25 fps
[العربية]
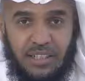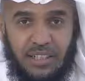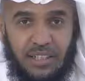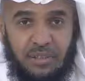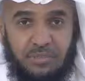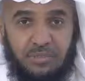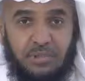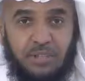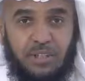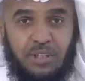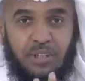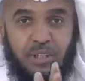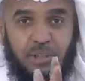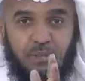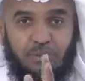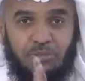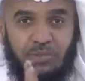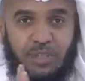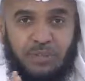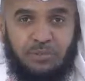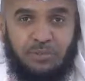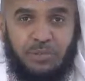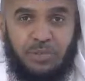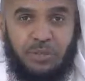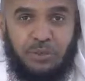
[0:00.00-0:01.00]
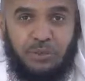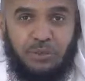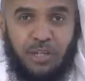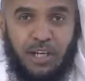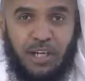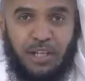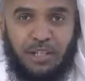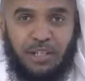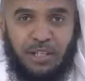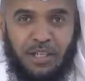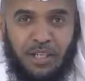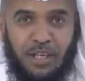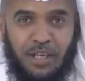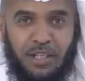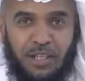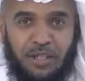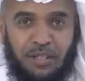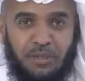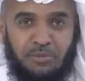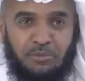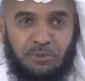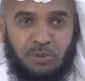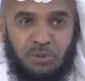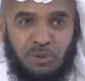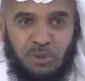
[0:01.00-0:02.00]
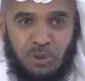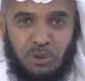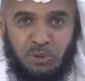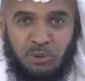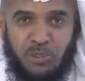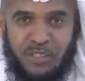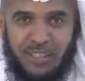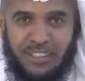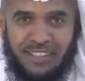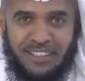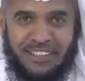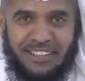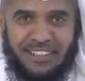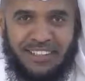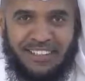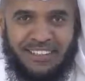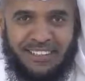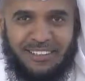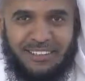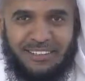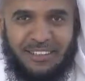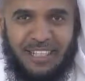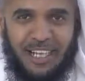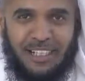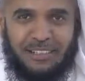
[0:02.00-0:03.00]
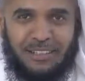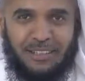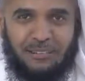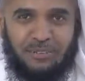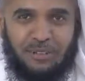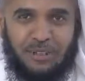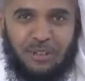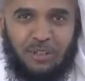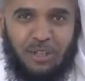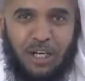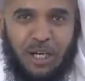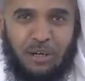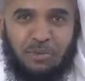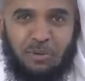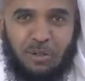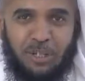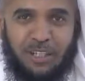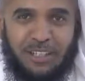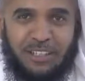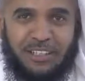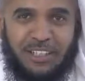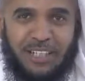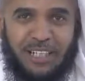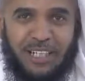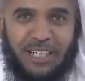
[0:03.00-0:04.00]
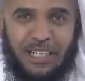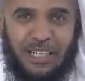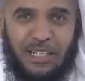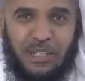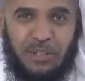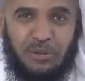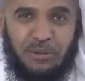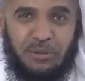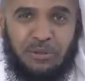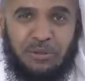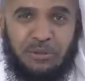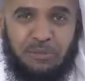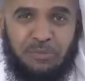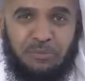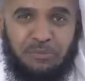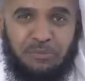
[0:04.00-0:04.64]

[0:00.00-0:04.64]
طيب في فيديو ناخذ نغير المود شوي جاهز الفيديو يا مخرجنا يا حلو